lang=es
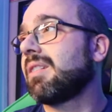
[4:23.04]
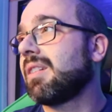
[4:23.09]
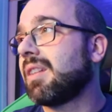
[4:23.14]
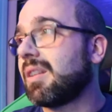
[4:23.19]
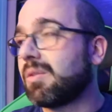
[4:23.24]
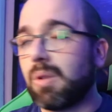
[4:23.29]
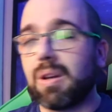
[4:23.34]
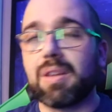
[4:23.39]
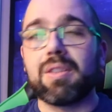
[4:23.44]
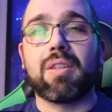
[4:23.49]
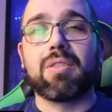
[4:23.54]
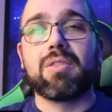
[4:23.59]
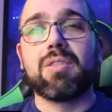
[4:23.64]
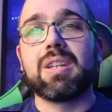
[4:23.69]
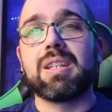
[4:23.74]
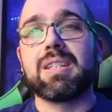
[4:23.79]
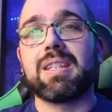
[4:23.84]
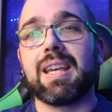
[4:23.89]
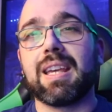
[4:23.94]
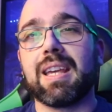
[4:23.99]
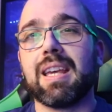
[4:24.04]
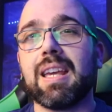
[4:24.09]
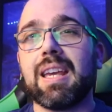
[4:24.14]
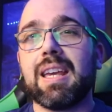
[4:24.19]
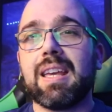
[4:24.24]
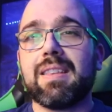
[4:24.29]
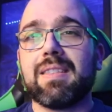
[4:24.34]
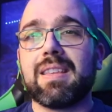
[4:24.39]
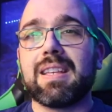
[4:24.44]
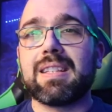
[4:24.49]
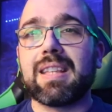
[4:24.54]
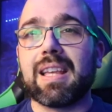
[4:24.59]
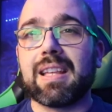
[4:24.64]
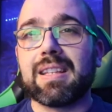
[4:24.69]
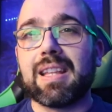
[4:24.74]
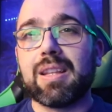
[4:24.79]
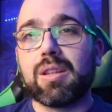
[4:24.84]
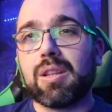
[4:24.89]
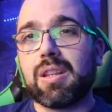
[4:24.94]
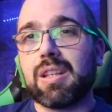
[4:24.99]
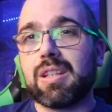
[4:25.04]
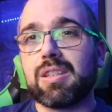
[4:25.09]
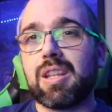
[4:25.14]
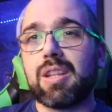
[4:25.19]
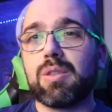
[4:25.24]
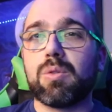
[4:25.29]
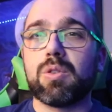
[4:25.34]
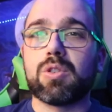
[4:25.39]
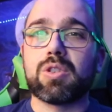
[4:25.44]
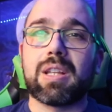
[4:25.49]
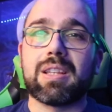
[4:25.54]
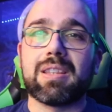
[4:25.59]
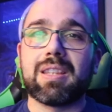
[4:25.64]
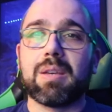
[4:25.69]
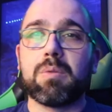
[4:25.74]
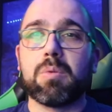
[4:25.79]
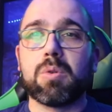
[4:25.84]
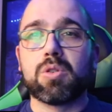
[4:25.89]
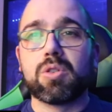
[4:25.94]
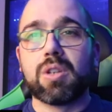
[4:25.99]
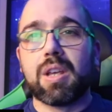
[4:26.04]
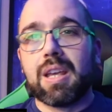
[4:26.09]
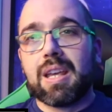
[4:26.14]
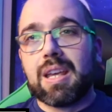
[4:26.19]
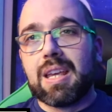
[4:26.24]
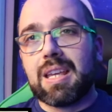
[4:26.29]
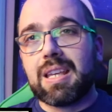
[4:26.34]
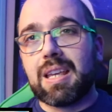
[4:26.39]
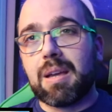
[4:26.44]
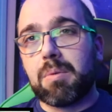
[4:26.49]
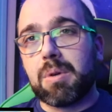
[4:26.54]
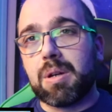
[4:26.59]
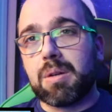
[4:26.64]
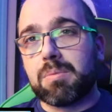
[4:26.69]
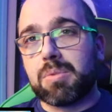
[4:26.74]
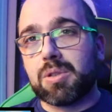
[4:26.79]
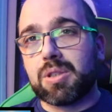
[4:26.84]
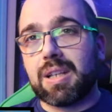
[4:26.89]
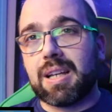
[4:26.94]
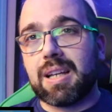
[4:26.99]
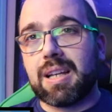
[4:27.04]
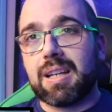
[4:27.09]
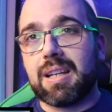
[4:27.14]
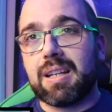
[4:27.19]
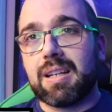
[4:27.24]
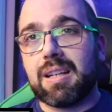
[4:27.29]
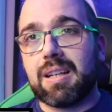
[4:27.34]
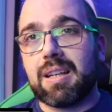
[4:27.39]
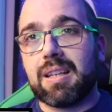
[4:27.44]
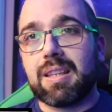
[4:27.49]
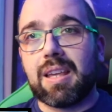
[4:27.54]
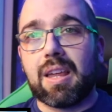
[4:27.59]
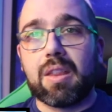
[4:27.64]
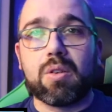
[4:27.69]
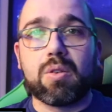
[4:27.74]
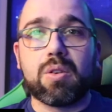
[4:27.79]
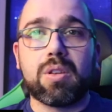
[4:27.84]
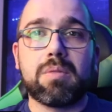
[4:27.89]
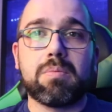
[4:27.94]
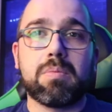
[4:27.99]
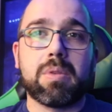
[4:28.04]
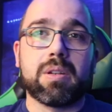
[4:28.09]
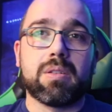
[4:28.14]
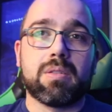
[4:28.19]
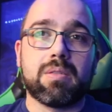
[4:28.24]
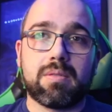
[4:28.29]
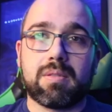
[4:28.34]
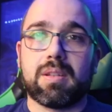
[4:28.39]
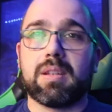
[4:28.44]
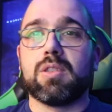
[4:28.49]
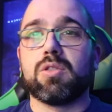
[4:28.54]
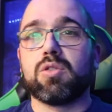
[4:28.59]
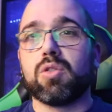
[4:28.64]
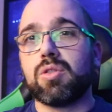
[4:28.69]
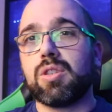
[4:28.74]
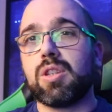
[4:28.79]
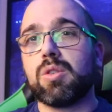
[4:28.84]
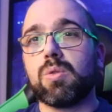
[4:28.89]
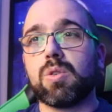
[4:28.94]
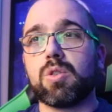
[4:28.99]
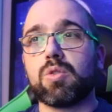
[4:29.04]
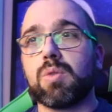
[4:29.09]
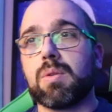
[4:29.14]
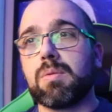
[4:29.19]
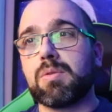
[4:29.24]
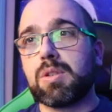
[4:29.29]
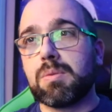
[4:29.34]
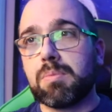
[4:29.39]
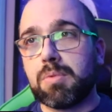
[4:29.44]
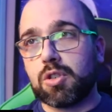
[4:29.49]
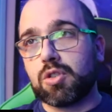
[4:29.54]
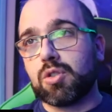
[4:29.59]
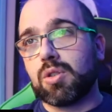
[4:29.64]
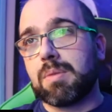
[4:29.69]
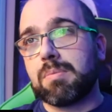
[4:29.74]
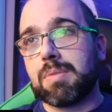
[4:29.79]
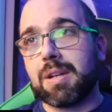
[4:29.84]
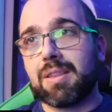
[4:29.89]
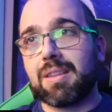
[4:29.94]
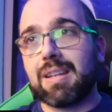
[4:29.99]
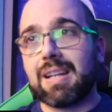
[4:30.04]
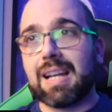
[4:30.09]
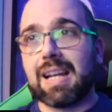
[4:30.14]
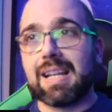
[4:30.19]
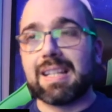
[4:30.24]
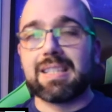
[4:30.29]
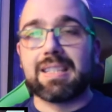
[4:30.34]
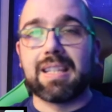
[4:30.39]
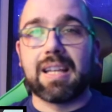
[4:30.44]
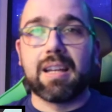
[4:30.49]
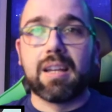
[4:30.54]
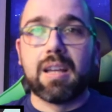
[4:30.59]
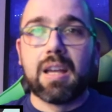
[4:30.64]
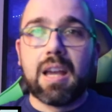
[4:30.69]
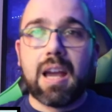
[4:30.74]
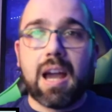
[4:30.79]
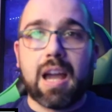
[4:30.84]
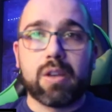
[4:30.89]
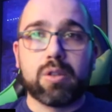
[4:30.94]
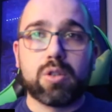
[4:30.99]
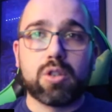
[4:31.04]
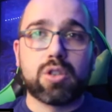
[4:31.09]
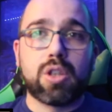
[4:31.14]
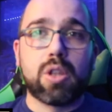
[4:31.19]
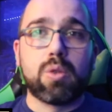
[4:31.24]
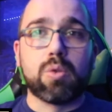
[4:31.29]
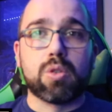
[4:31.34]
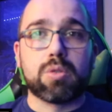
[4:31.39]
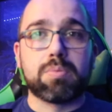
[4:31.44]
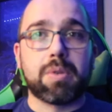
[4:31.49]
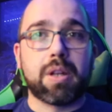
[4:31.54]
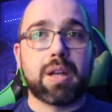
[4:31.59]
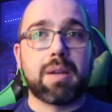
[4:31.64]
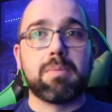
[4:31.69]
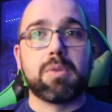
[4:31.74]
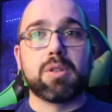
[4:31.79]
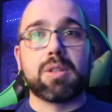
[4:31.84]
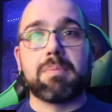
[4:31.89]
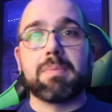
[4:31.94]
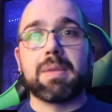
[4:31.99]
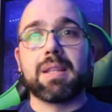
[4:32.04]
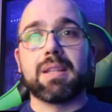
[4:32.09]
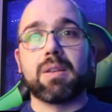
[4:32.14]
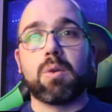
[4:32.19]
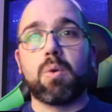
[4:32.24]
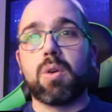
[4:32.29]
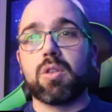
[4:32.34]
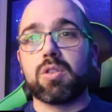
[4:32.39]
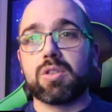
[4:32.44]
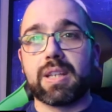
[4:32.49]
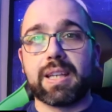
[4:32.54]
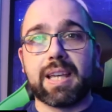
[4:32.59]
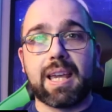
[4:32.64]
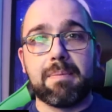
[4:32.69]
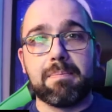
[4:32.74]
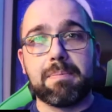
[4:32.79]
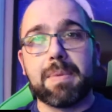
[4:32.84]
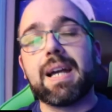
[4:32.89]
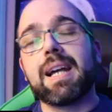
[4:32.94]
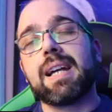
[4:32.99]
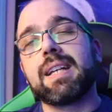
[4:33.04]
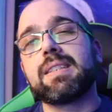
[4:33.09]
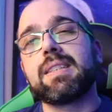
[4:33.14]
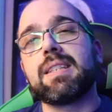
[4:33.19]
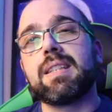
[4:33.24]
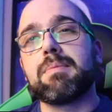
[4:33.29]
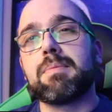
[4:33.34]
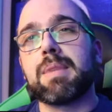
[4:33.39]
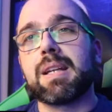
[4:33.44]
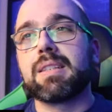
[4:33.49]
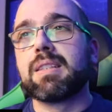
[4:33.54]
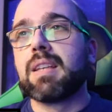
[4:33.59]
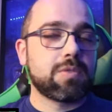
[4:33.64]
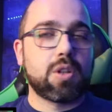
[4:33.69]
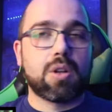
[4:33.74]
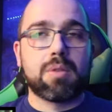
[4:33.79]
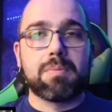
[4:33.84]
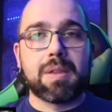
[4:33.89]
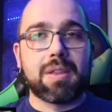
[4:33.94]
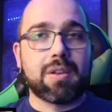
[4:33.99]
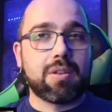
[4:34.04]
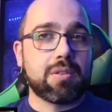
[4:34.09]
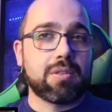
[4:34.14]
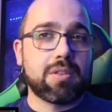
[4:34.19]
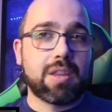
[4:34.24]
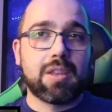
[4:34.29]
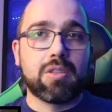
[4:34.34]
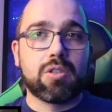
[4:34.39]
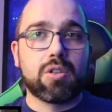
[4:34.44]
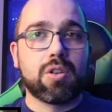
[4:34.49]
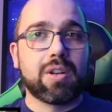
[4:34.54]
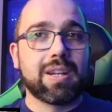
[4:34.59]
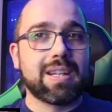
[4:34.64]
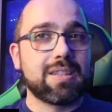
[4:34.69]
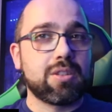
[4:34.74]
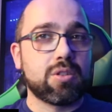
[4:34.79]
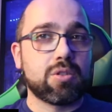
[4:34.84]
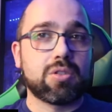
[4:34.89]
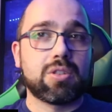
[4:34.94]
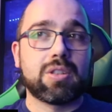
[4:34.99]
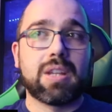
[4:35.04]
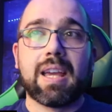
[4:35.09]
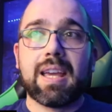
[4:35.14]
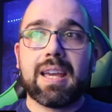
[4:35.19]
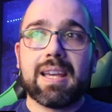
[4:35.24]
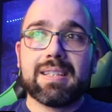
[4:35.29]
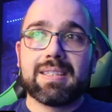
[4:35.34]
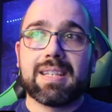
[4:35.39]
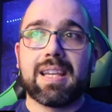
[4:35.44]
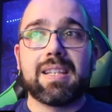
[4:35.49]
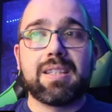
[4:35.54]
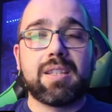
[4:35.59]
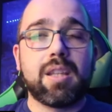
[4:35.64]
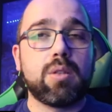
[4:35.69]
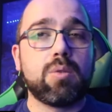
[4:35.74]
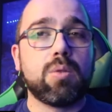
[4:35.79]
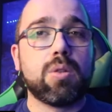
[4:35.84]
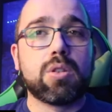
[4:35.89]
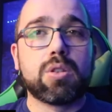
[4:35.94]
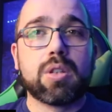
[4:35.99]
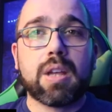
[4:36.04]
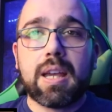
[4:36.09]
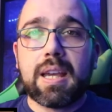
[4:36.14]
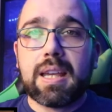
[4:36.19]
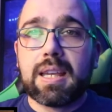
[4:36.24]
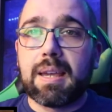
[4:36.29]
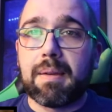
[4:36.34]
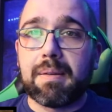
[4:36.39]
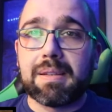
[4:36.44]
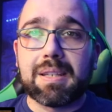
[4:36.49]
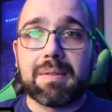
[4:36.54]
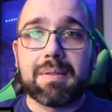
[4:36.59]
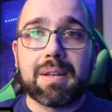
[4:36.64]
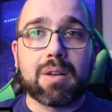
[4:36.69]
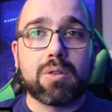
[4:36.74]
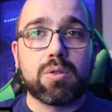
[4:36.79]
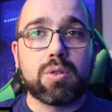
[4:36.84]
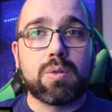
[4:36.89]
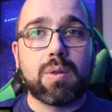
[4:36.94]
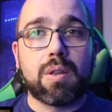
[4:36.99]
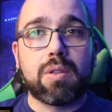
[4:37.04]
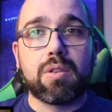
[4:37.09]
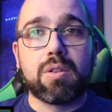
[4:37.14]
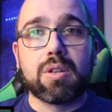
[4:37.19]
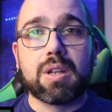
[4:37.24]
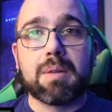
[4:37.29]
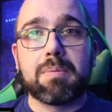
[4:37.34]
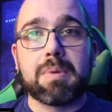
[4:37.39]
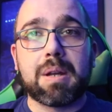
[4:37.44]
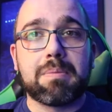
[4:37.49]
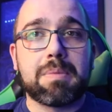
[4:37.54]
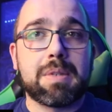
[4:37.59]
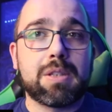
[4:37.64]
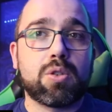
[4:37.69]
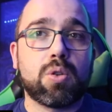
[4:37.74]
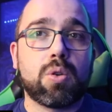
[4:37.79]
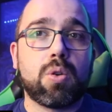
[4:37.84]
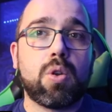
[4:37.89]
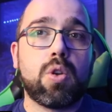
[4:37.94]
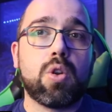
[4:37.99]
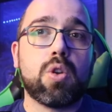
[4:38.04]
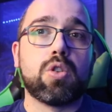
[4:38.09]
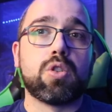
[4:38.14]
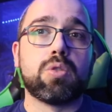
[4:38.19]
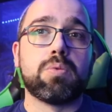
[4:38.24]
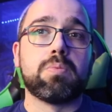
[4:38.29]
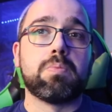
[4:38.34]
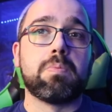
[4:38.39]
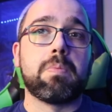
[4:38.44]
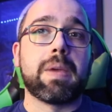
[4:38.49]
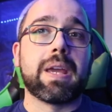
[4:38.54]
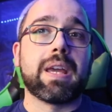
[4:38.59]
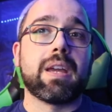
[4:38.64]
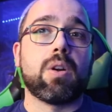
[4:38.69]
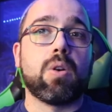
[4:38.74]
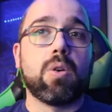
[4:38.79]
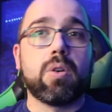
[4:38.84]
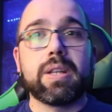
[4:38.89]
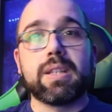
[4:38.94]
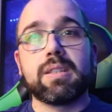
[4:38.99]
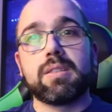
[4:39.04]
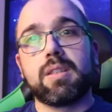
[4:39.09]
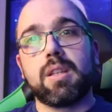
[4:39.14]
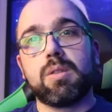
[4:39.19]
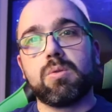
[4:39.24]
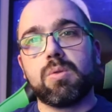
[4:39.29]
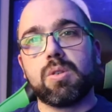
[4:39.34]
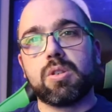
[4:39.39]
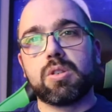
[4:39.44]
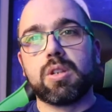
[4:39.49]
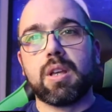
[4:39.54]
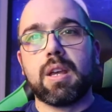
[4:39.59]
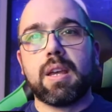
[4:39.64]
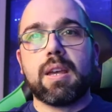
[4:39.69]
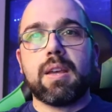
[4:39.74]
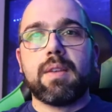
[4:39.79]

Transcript: actualizaciones de, este, de títulos antiguos y que bueno, pues a día de hoy, bueno, no son títulos nuevos y por eso no aparecen en la lista. Hay otros títulos, por ejemplo, también jugados en Game Pass y demás. Solo me centro en estos seis títulos que vais a ver a continuación, que para mí son los mejores títulos.